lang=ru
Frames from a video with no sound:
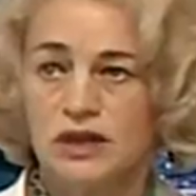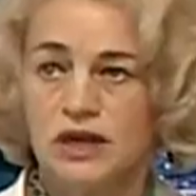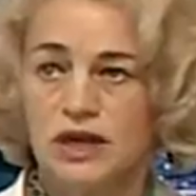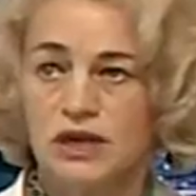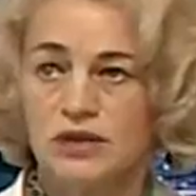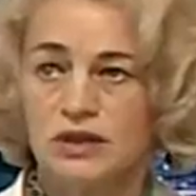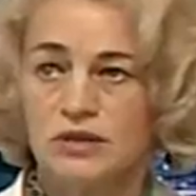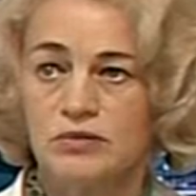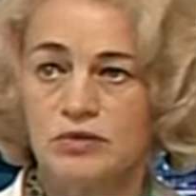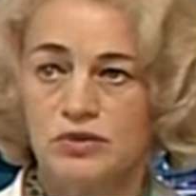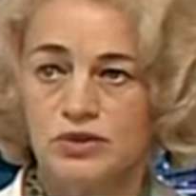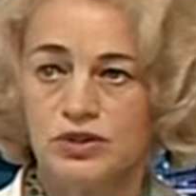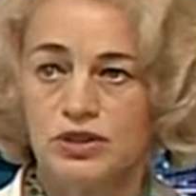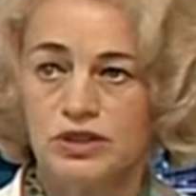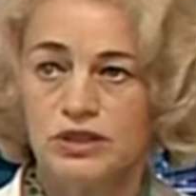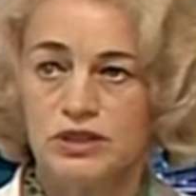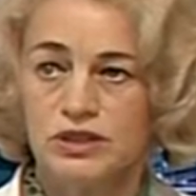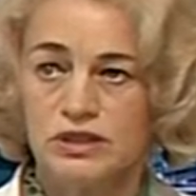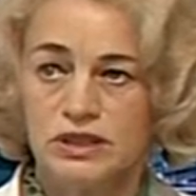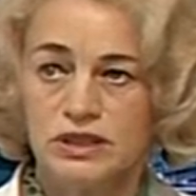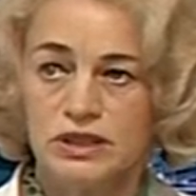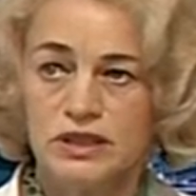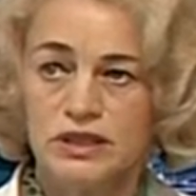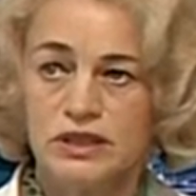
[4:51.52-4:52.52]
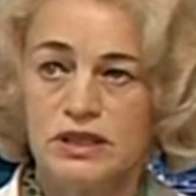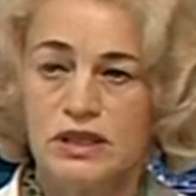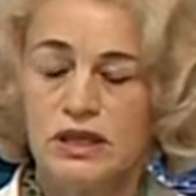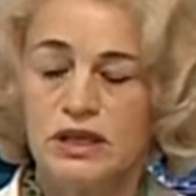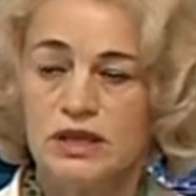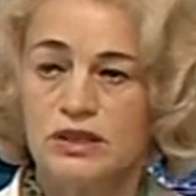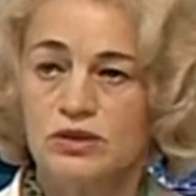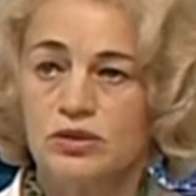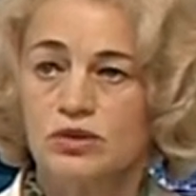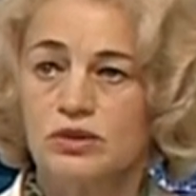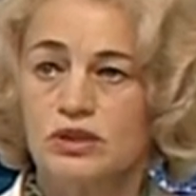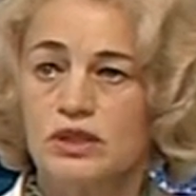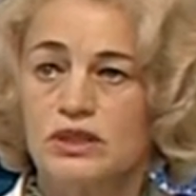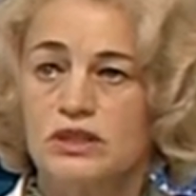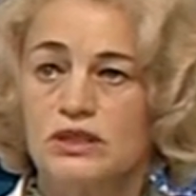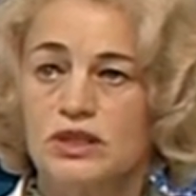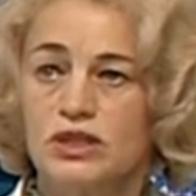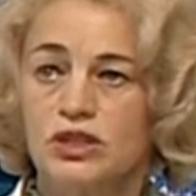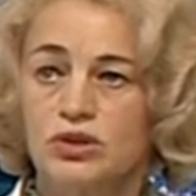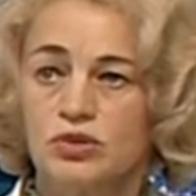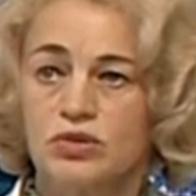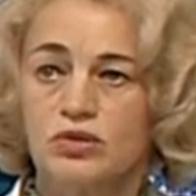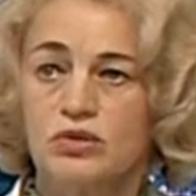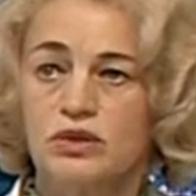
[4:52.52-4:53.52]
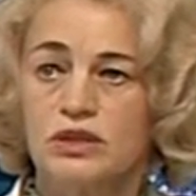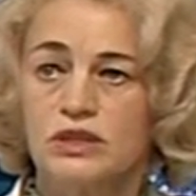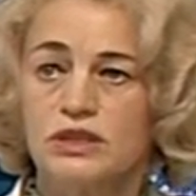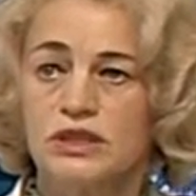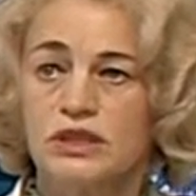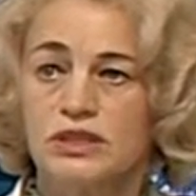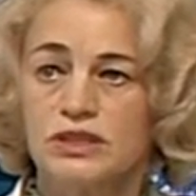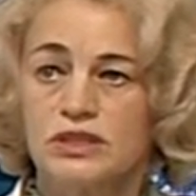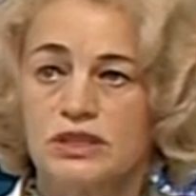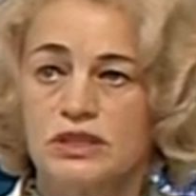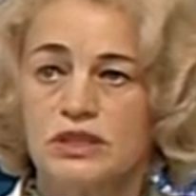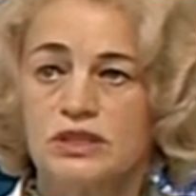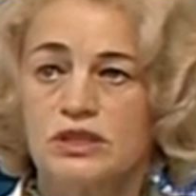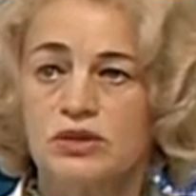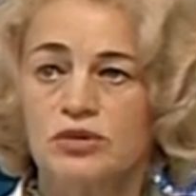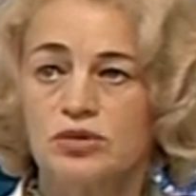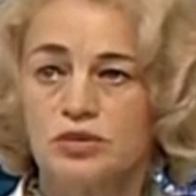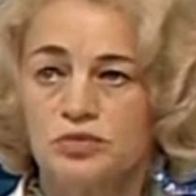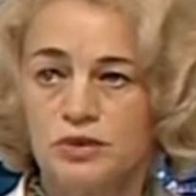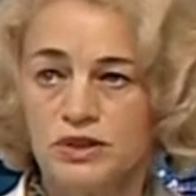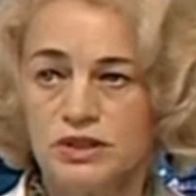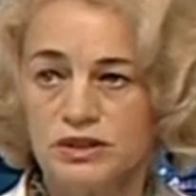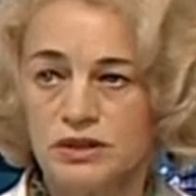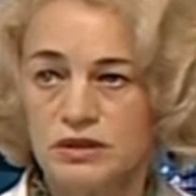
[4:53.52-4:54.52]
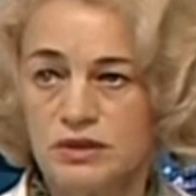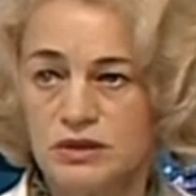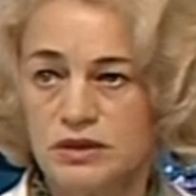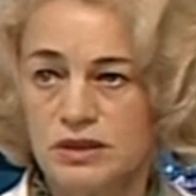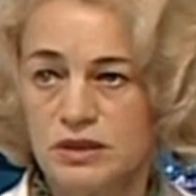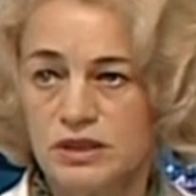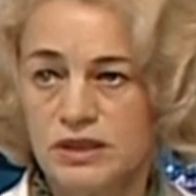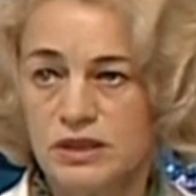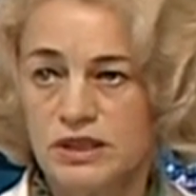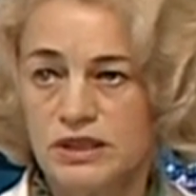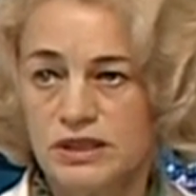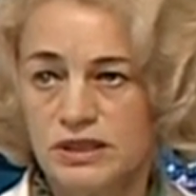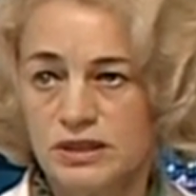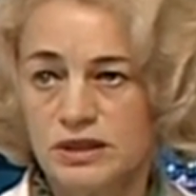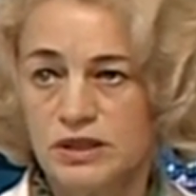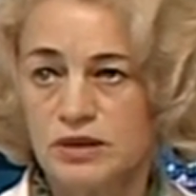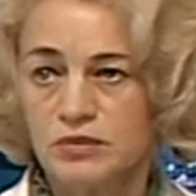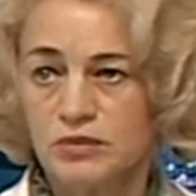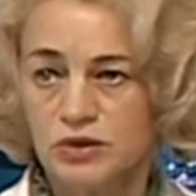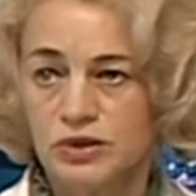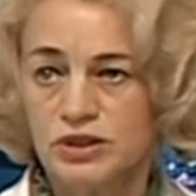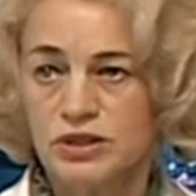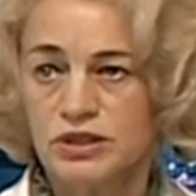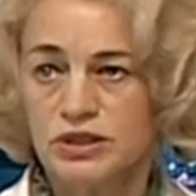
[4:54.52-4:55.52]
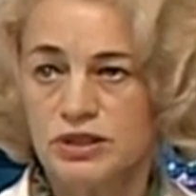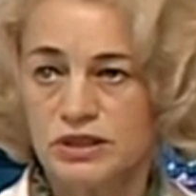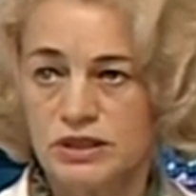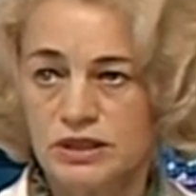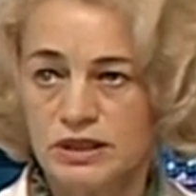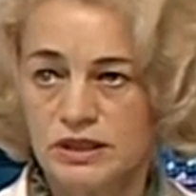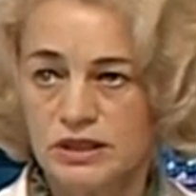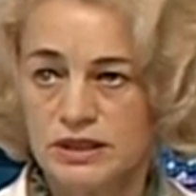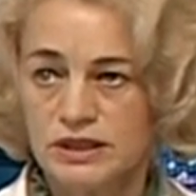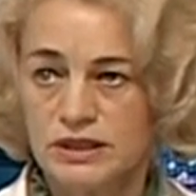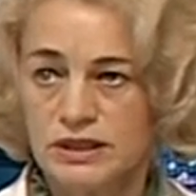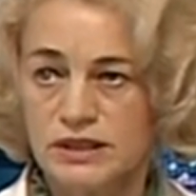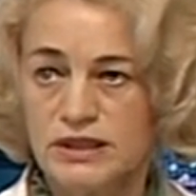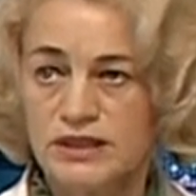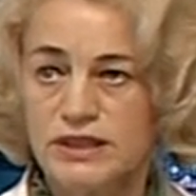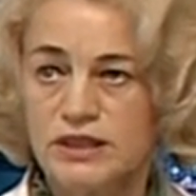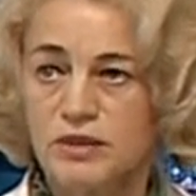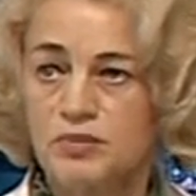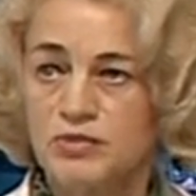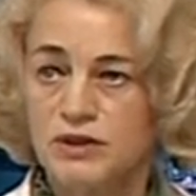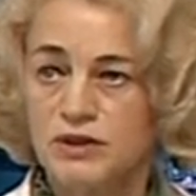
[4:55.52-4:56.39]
такая рабочая тетрадь, то тогда школа и должна закупить эти рабочие тетради. Это